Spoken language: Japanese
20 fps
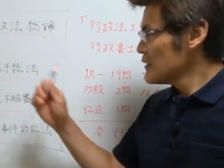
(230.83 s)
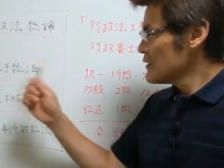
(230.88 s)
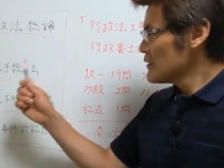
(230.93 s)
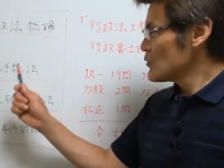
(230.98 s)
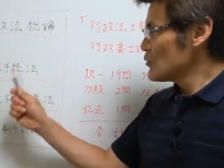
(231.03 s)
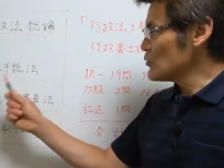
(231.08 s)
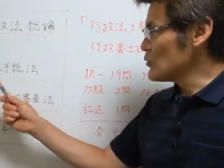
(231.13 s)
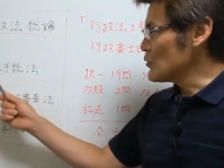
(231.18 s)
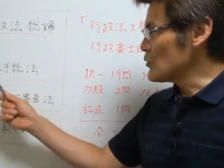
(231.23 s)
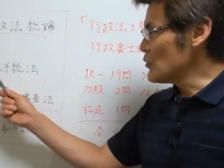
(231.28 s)

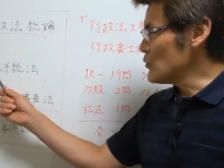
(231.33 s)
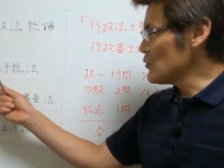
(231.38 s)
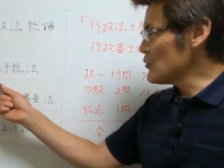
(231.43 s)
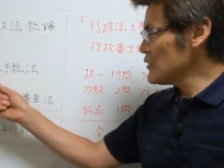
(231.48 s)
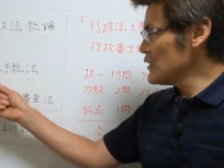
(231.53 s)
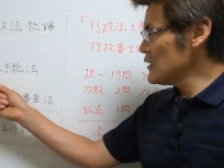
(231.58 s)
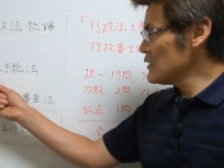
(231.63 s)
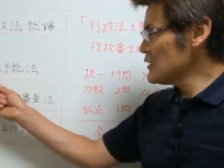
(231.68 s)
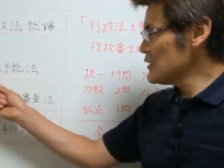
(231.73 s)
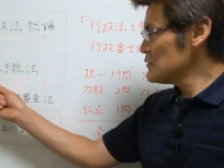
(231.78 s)
この行
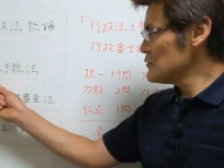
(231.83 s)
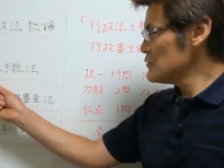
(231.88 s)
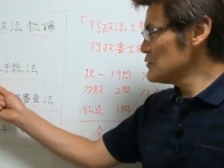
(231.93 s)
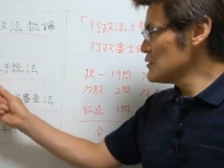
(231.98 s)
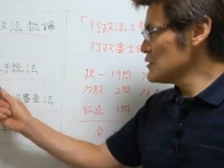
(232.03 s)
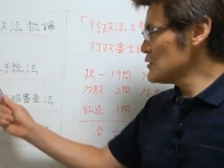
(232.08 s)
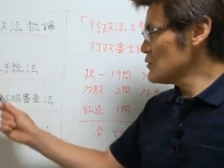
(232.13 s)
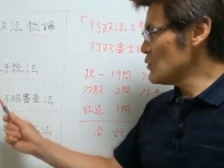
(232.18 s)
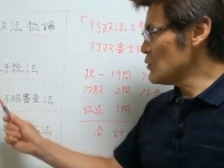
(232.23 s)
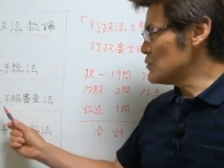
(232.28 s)
政手
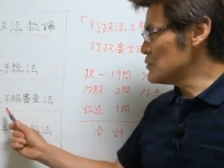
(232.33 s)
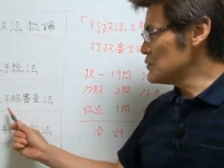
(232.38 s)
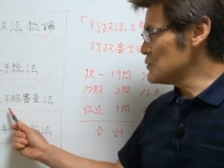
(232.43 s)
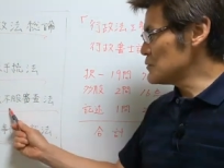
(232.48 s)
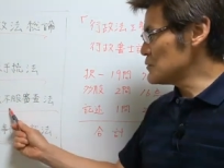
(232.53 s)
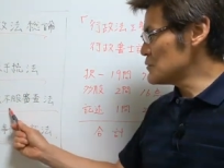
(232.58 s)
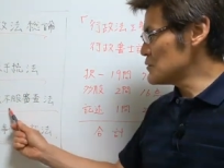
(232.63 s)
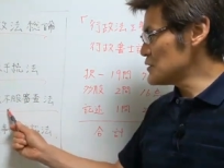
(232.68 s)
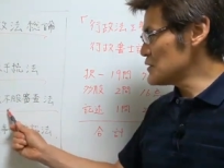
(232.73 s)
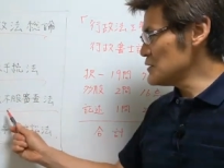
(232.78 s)
続法、不
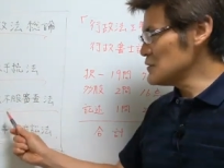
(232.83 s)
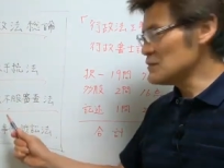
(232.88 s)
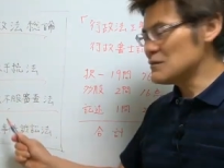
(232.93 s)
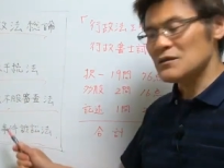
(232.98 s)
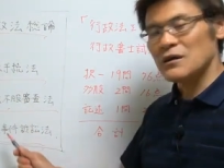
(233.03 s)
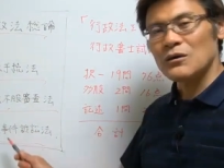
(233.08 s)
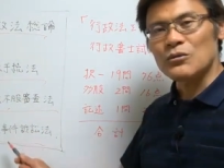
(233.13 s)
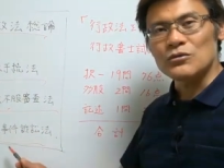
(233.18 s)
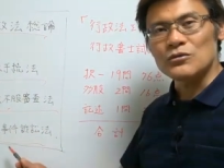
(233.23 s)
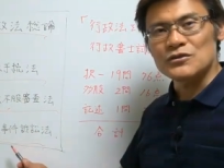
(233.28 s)
服審
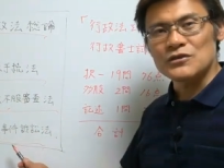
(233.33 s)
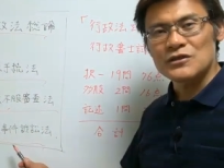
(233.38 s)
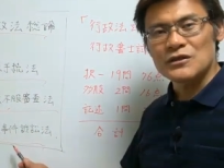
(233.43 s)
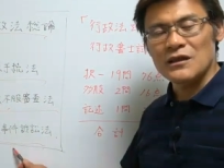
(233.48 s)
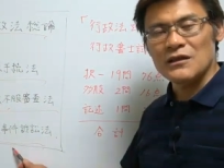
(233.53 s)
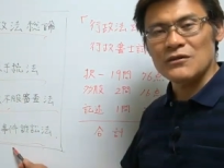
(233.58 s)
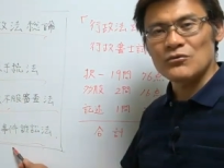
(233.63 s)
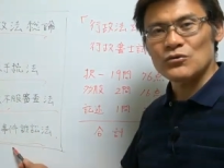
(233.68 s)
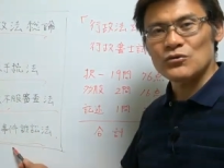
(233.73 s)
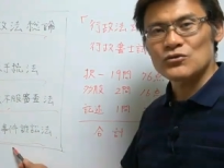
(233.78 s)
査法、事
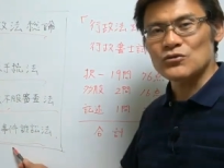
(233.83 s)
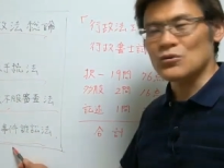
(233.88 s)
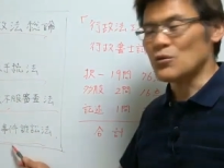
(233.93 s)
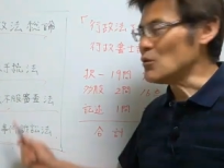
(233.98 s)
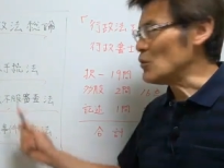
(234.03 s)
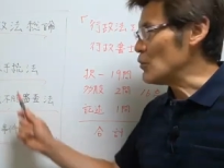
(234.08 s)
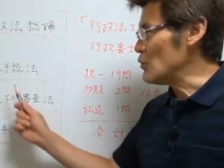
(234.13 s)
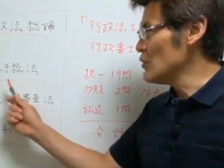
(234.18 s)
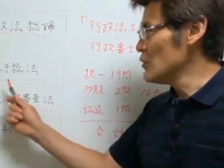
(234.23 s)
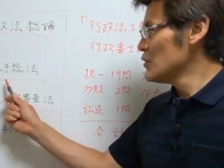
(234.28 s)
件訴訟
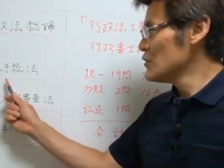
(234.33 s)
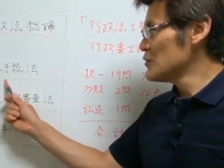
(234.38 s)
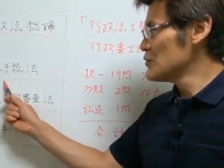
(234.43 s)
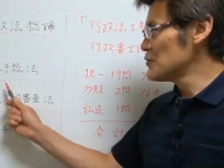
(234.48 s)
法、